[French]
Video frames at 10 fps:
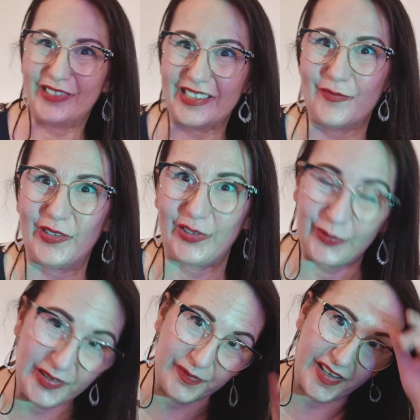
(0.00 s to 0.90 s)
vous qui me
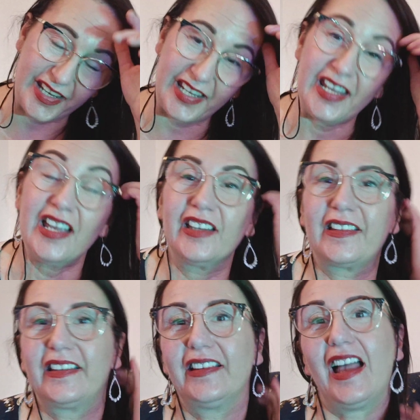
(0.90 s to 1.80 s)
suivez.
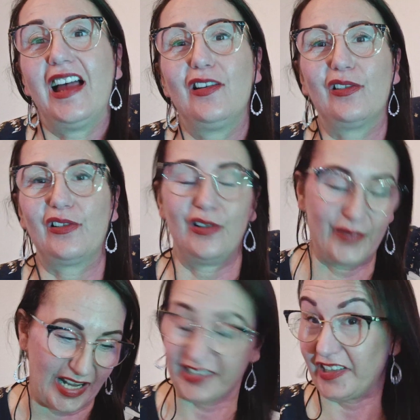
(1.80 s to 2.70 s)
Alors euh,
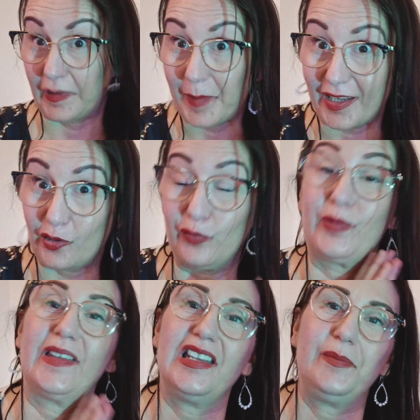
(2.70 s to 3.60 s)
voilà, j'espère que
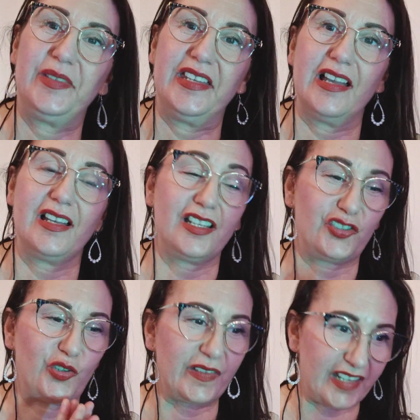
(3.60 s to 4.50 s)
vous allez bien.
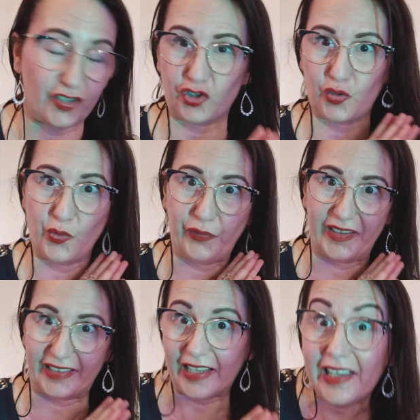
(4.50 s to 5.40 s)
Je sais que je me
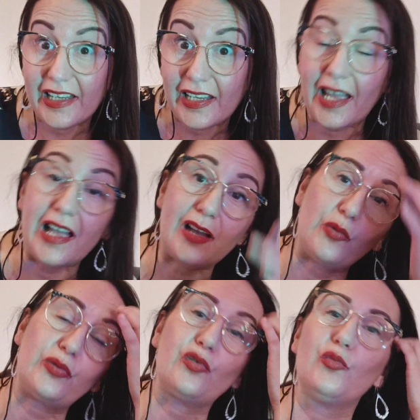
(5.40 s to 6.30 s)
fais très rare
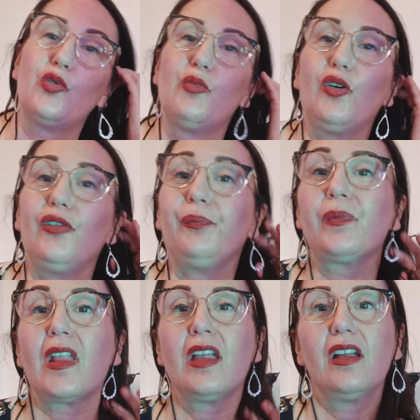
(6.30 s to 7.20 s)
en ce moment
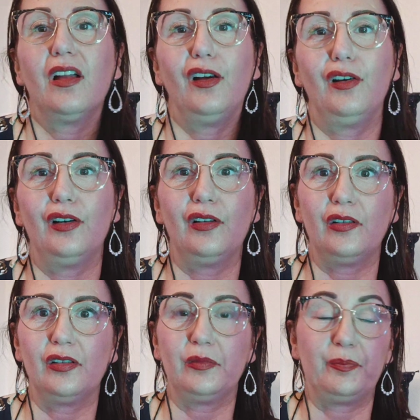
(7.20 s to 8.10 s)

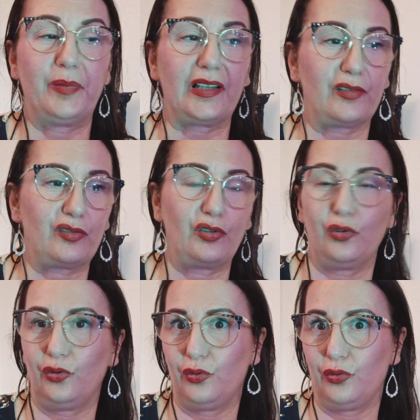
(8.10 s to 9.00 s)
euh, parce
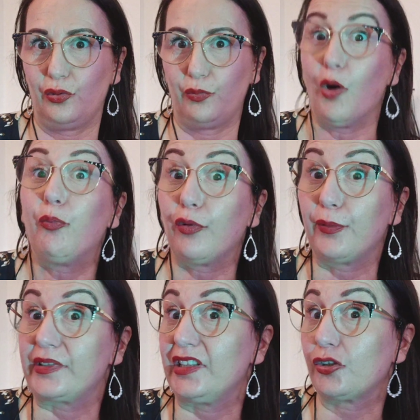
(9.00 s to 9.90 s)
que, bon, pour
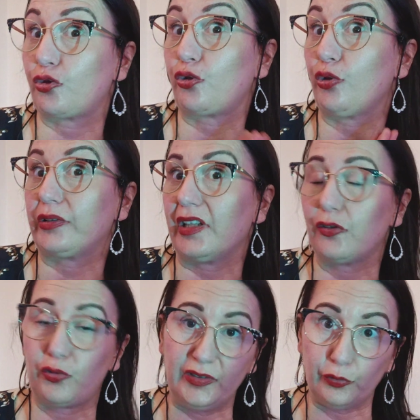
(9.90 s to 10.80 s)
vous dire, je suis en train
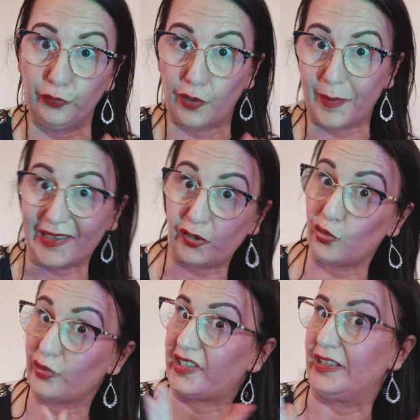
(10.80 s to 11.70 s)
de suivre une
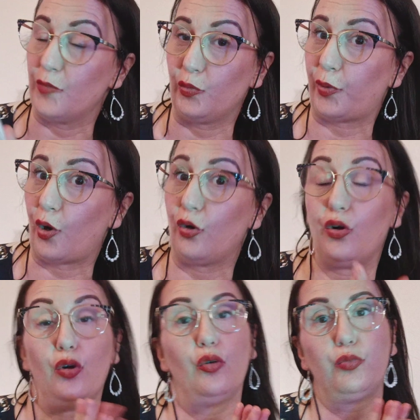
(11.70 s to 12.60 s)
formation qui me
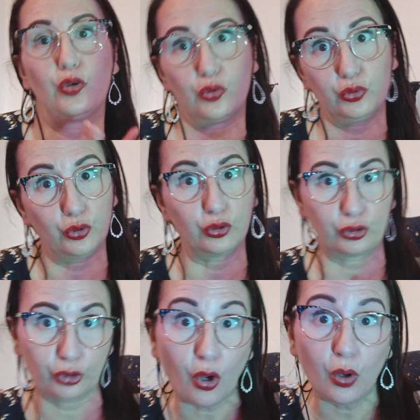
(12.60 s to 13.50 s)
prend beaucoup de
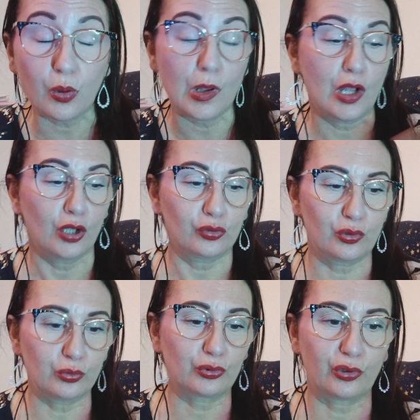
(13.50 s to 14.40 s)
temps.
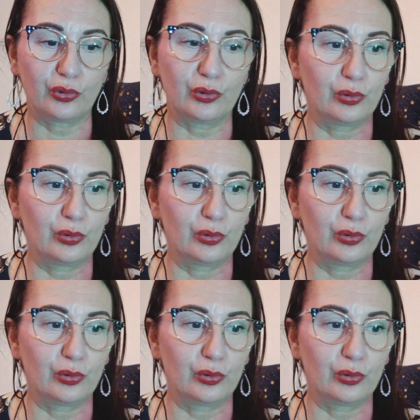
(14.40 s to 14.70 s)
Donc